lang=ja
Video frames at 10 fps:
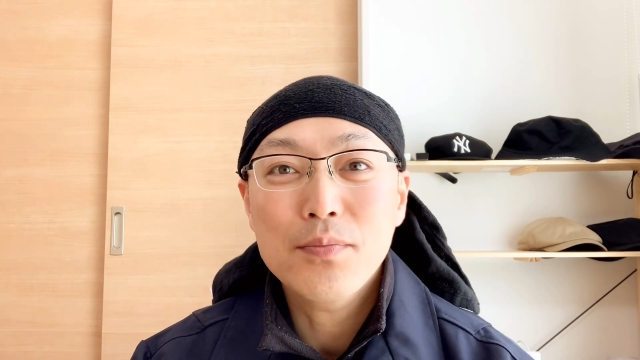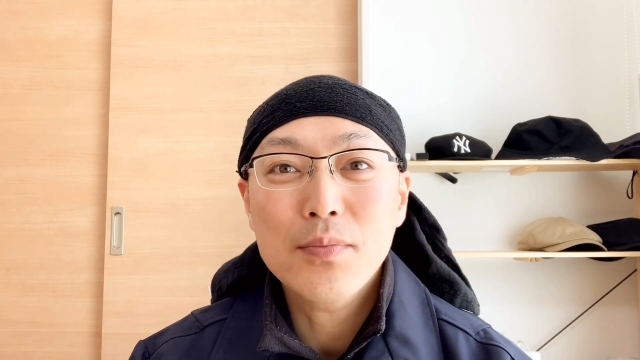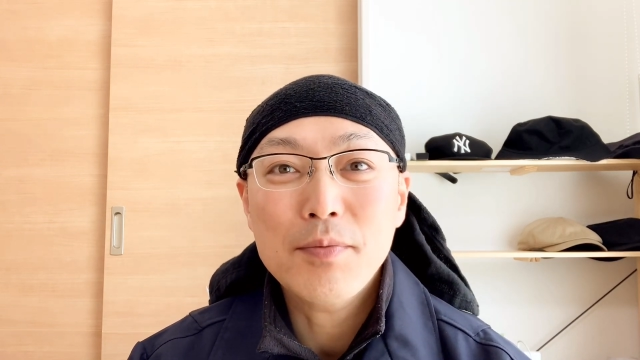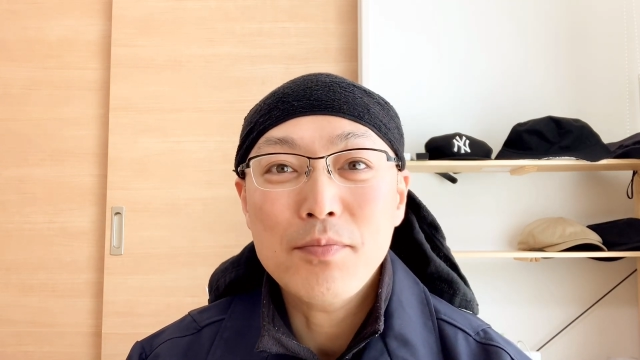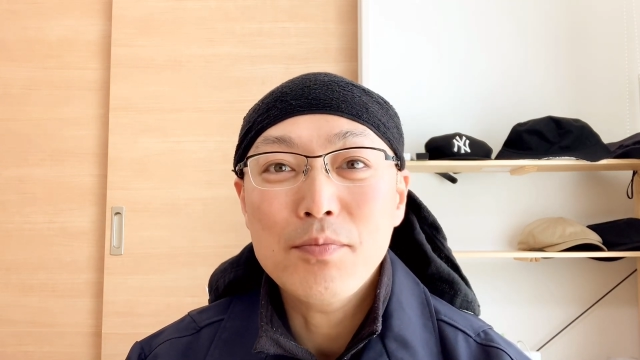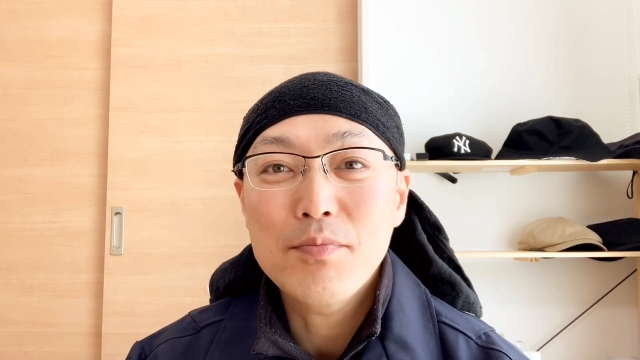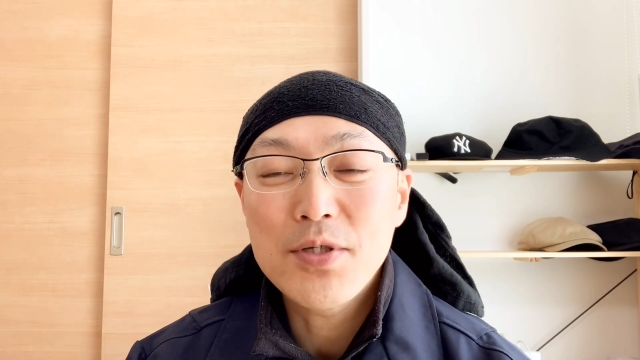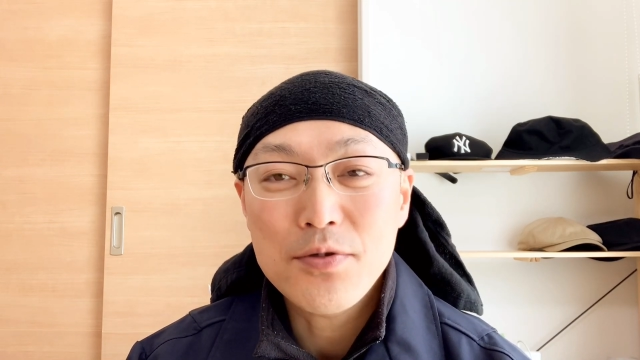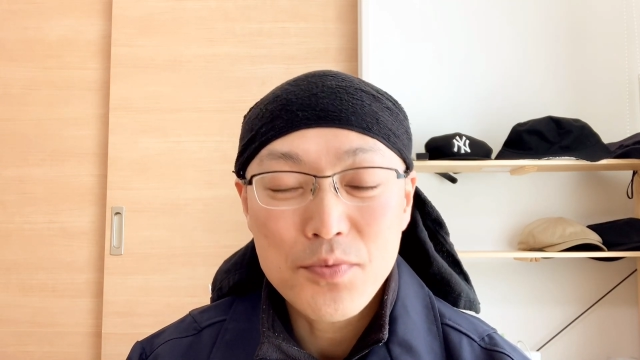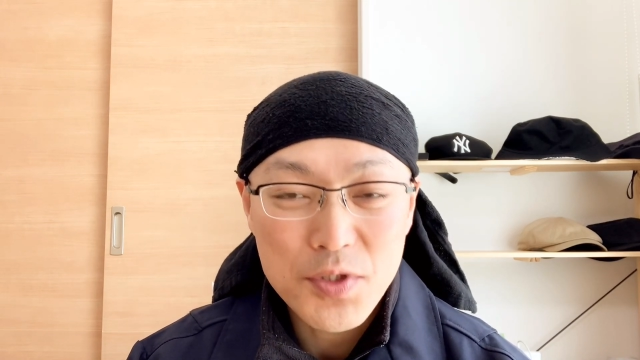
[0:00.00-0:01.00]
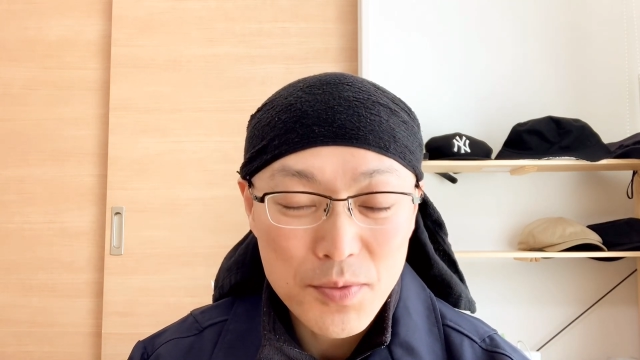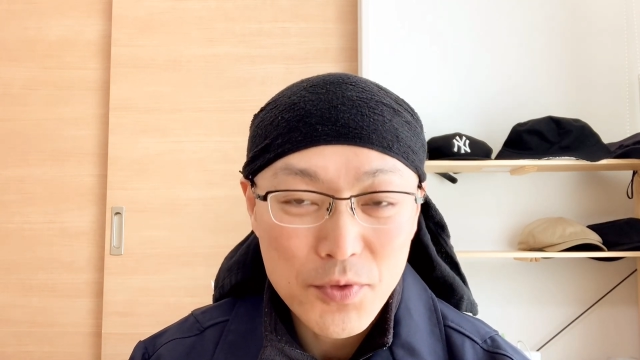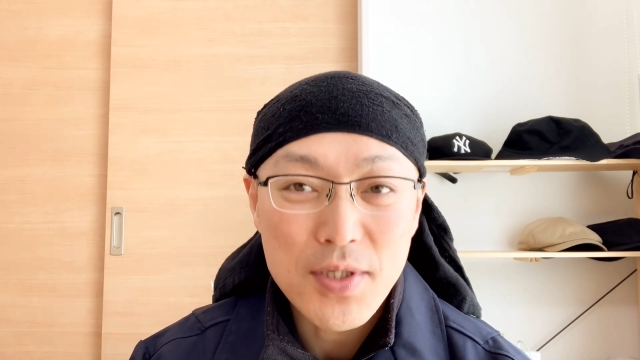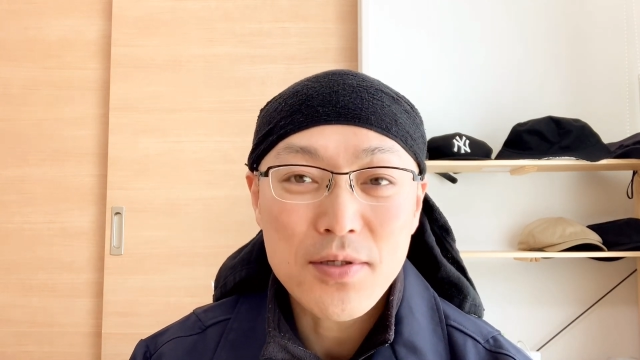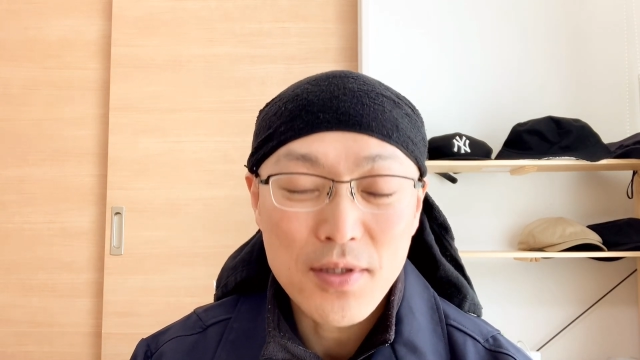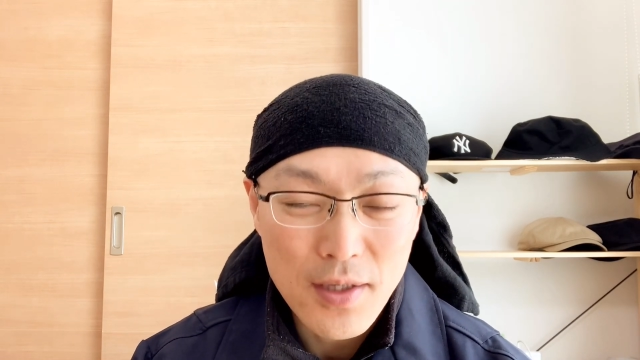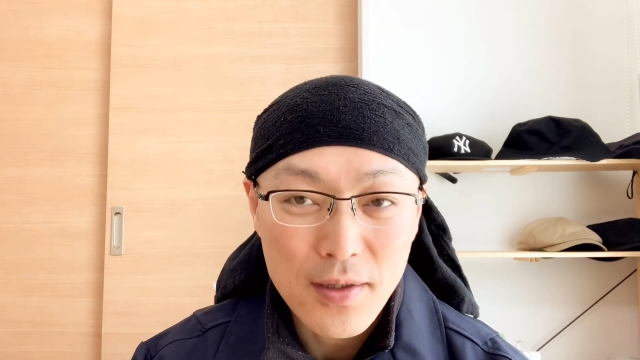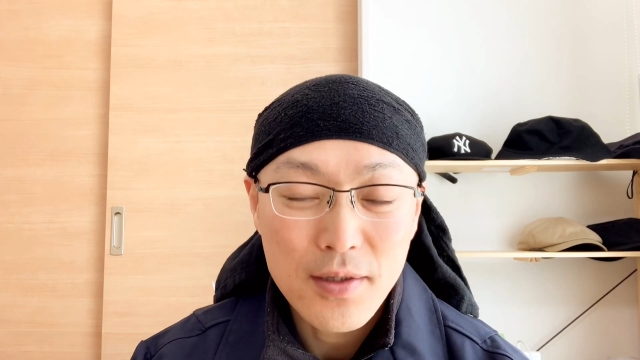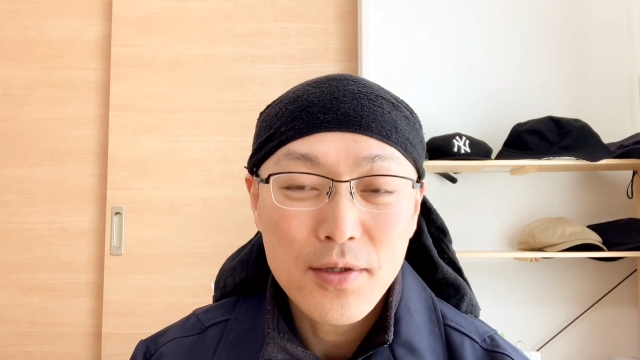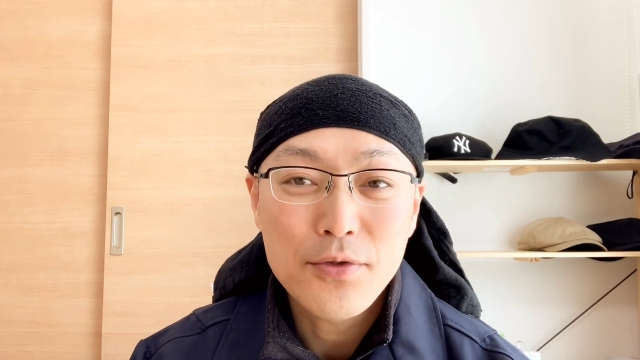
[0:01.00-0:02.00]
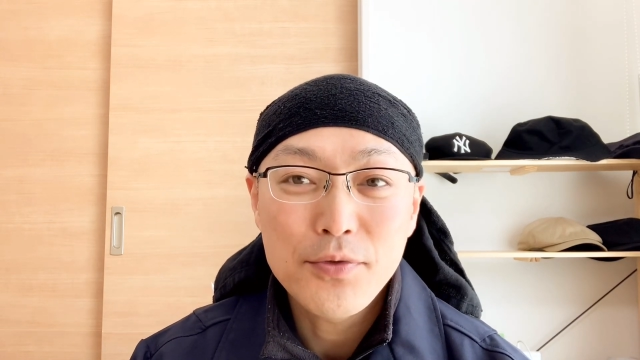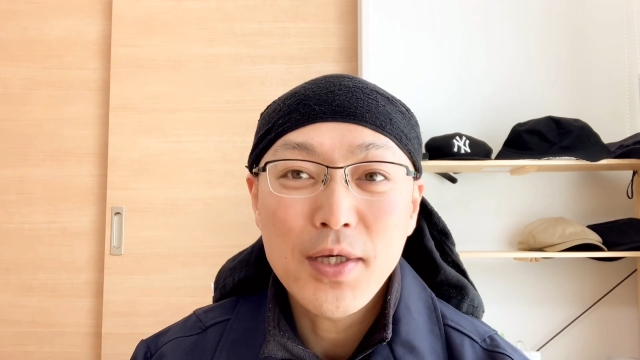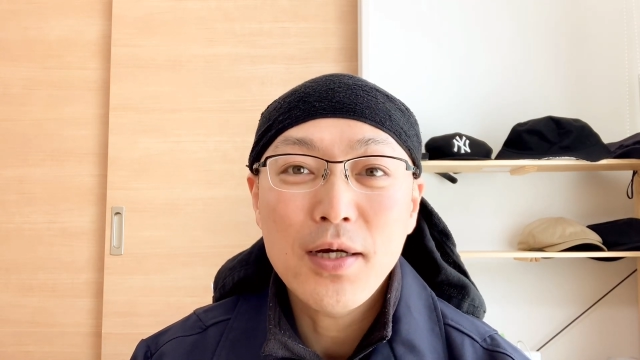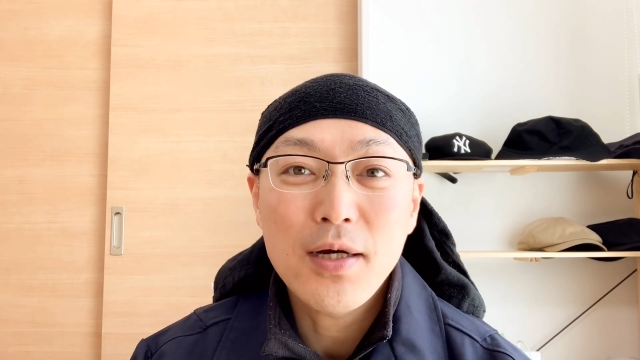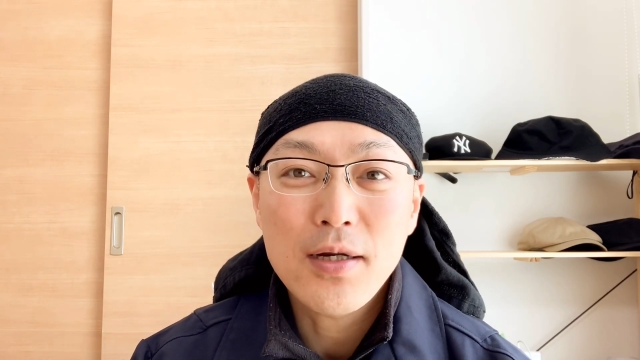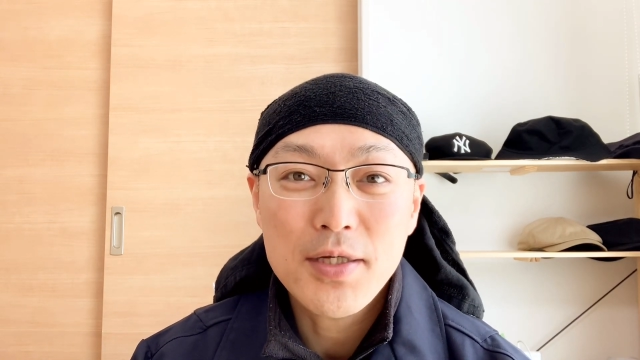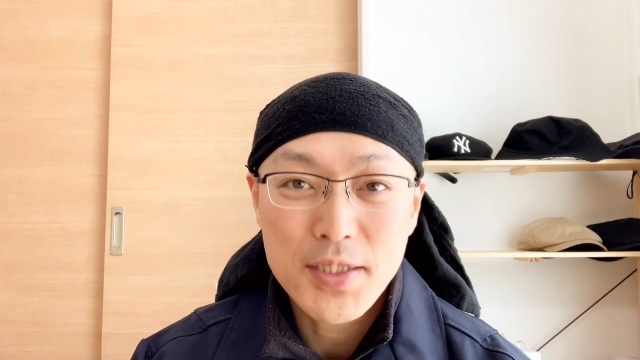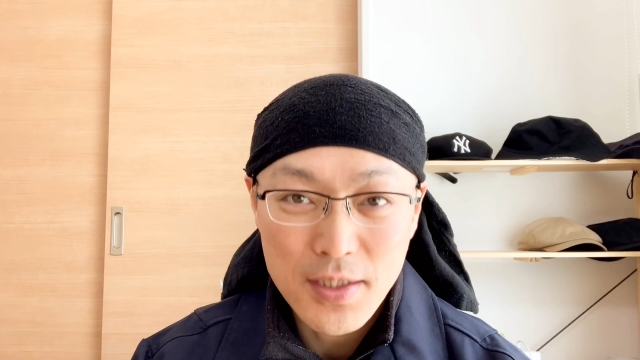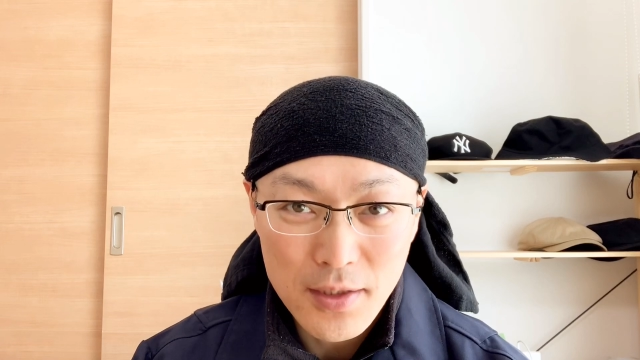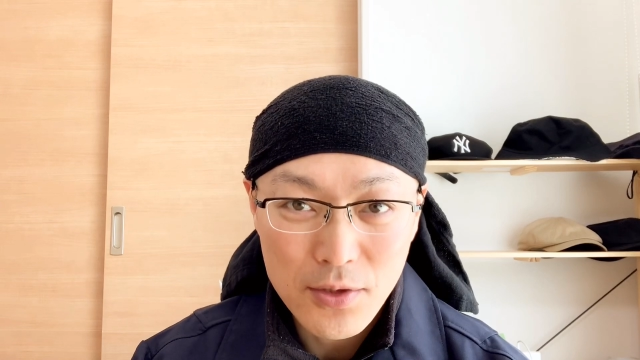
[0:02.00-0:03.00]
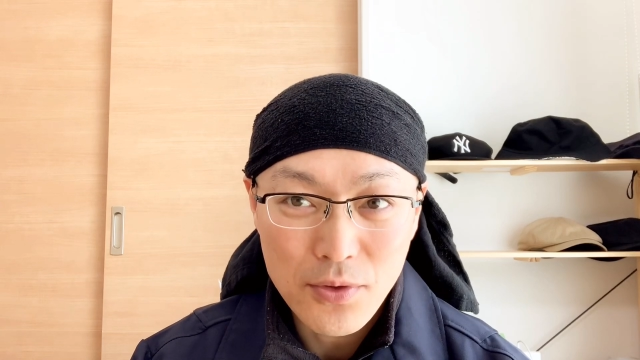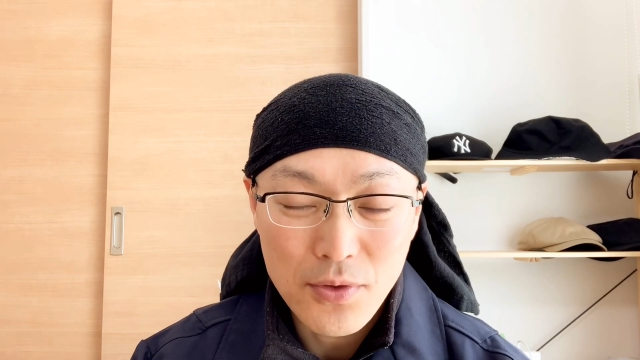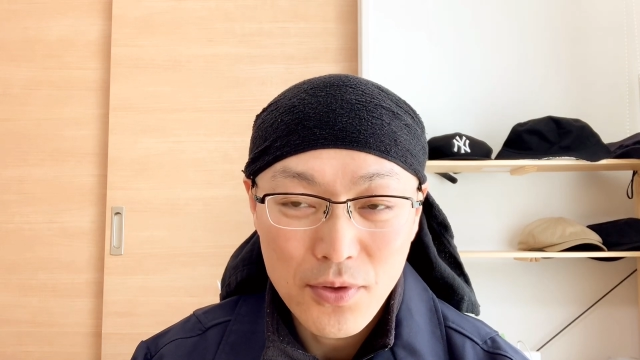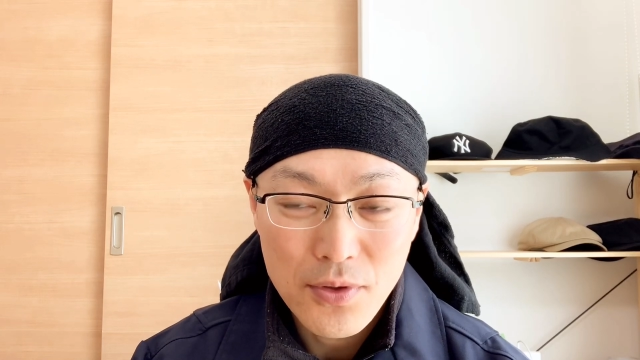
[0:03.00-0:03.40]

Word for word: まあ、水拭きもですね、上から下にと